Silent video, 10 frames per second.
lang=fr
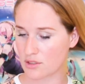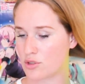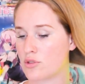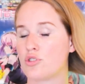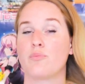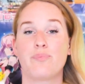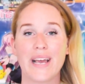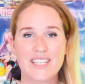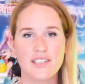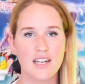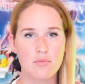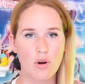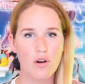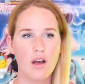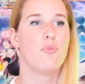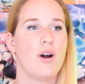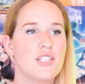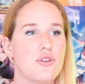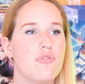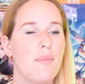Je, personnellement, moi,
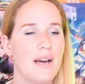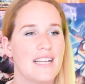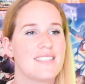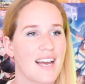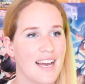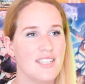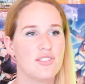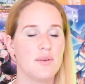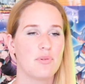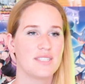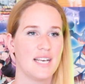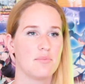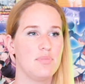je vois pas l'intérêt de dépenser un